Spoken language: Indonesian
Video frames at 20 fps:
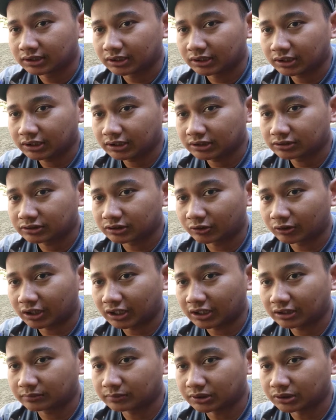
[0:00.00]
ini
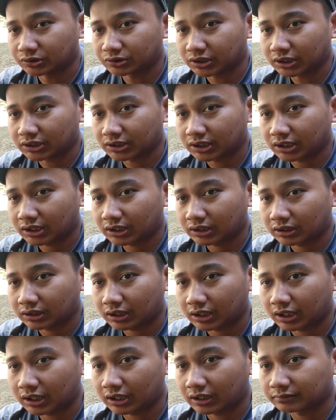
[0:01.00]
congkangan biru saya,
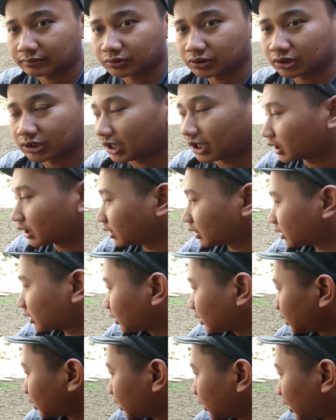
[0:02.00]
alhamdulillah
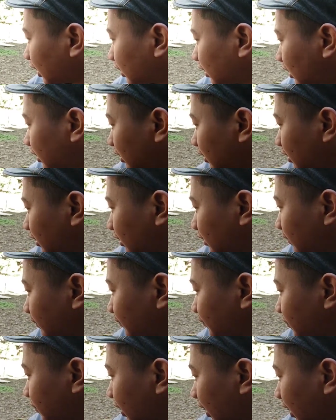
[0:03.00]
kelihatan
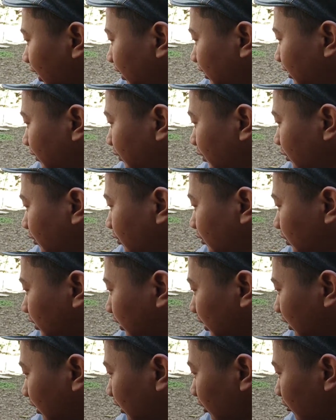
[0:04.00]
sehat ya bro,
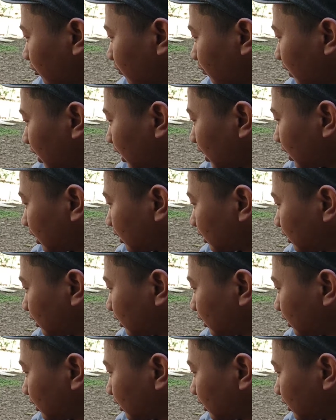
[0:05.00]
dia normal.